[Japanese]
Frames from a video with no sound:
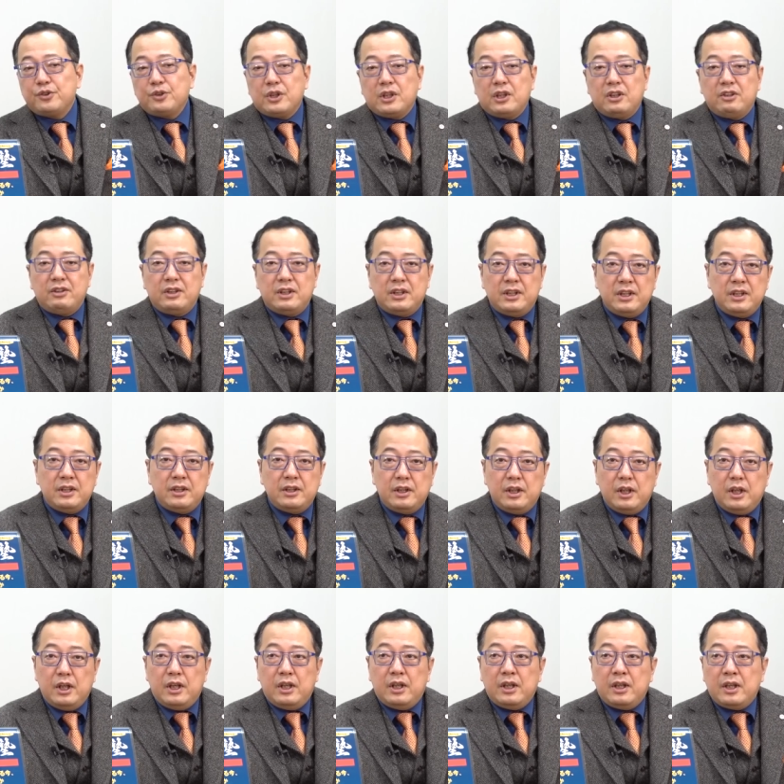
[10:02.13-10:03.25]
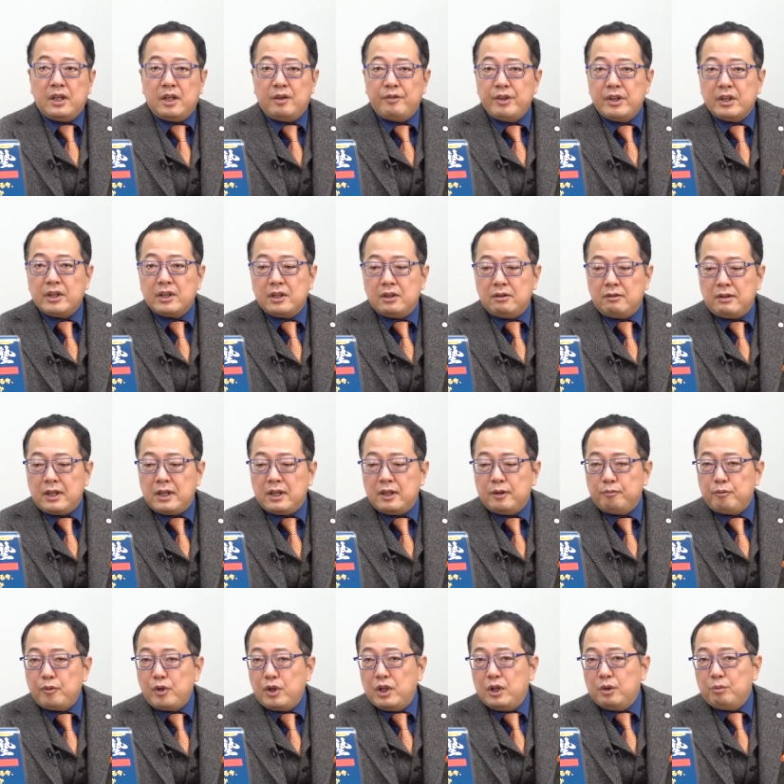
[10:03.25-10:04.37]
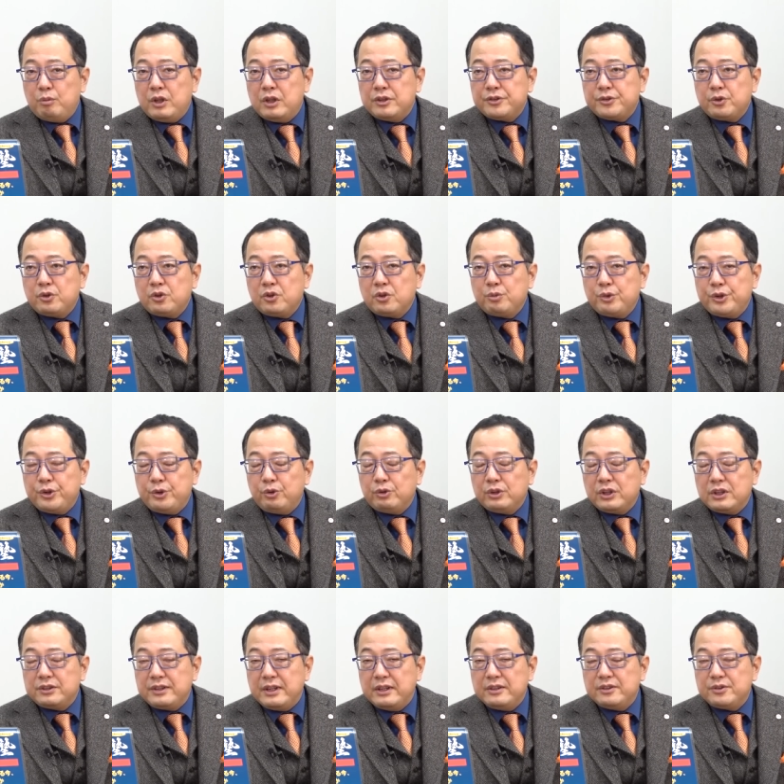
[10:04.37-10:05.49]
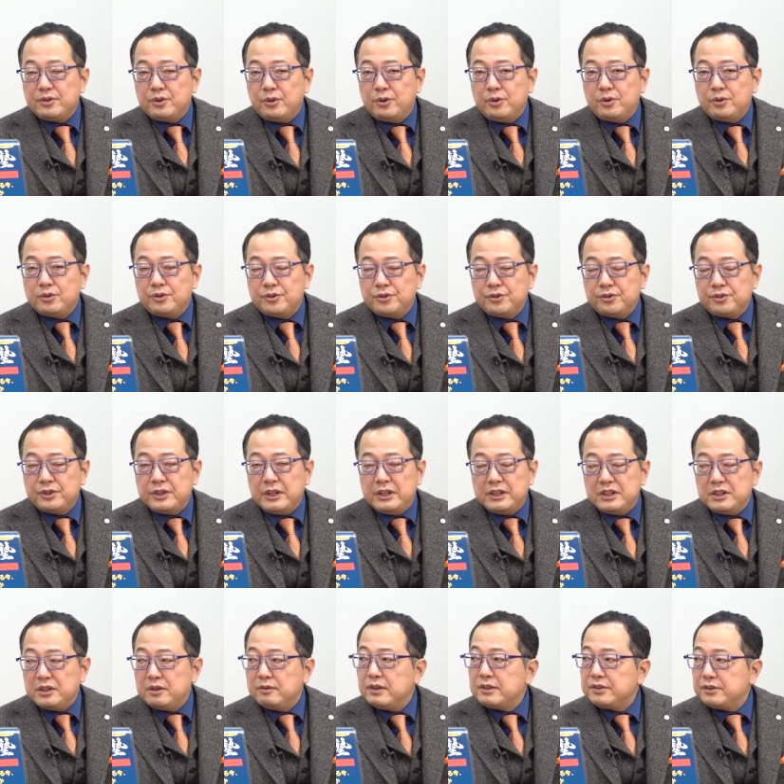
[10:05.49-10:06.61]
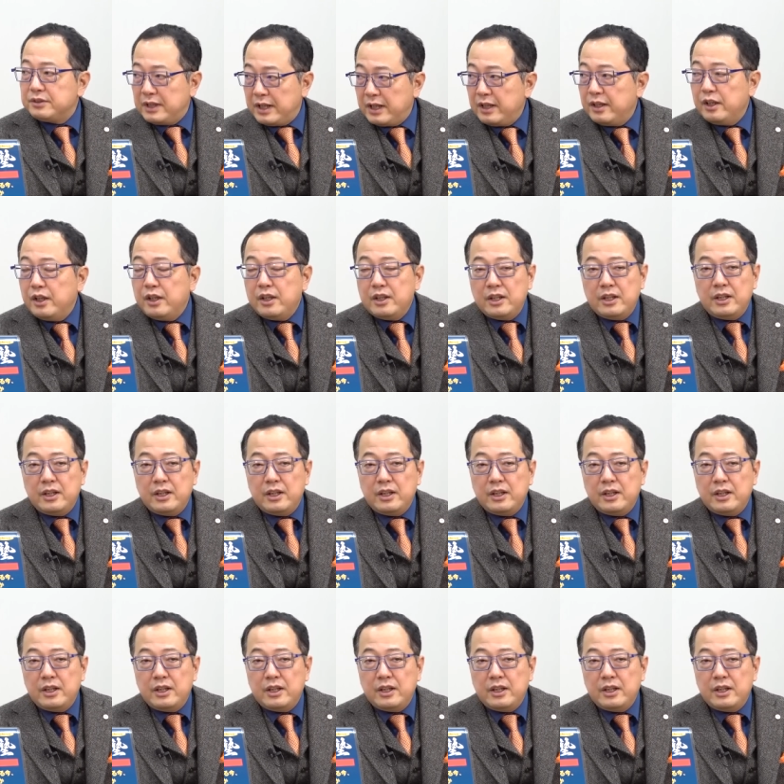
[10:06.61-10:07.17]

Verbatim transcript: の代わり、えー、アメリカは、まあ、その後もいろんな戦争を常にしてますね、